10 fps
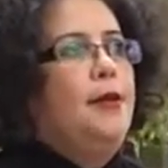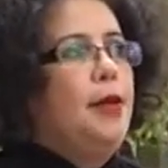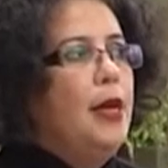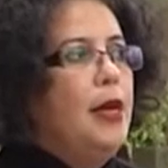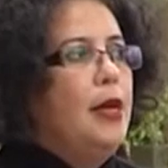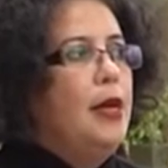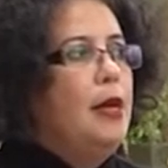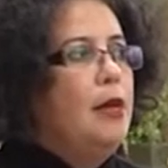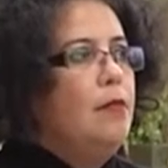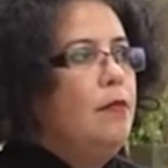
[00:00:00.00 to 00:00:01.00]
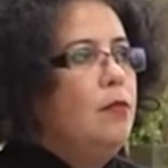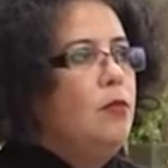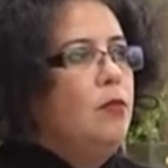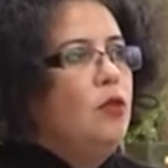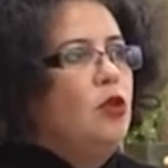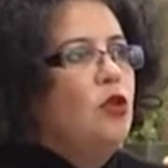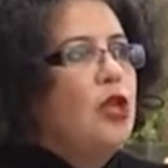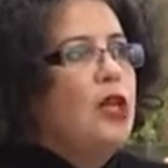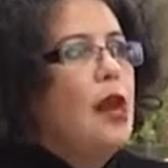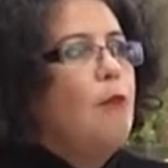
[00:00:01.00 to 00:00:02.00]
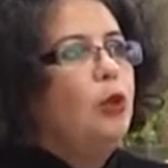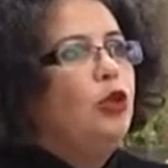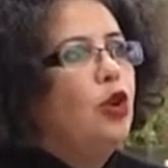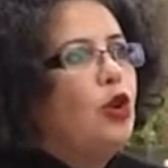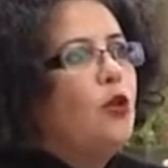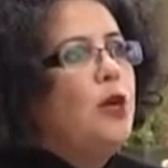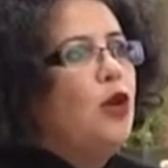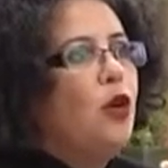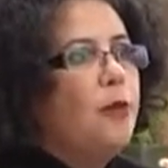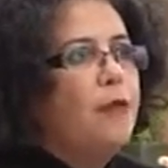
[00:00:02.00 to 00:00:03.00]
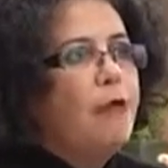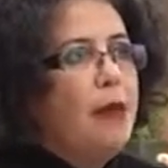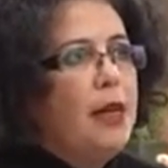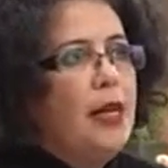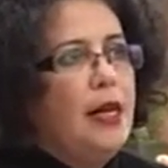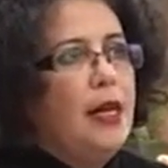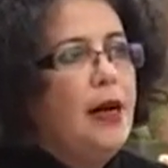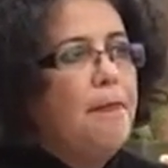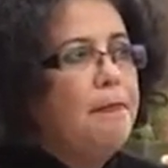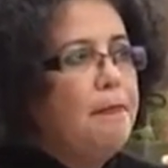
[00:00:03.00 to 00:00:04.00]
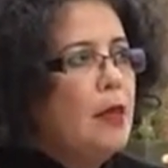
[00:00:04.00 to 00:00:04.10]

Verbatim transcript: Eh, yo no tenía el apoyo económico de mi familia